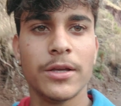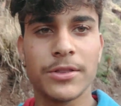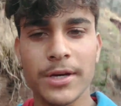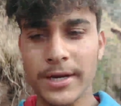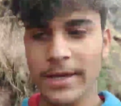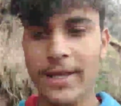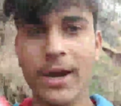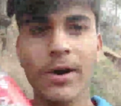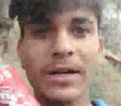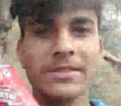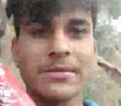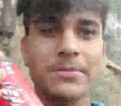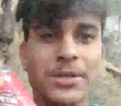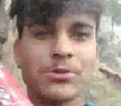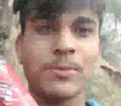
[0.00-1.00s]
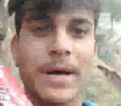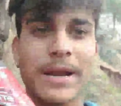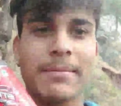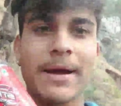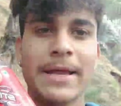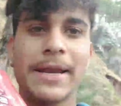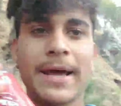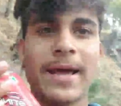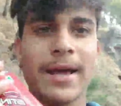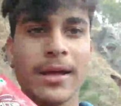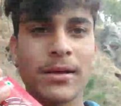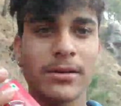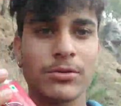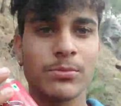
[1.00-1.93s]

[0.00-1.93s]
इतना गिरा हुआ समझा तुम्हारे भाई ने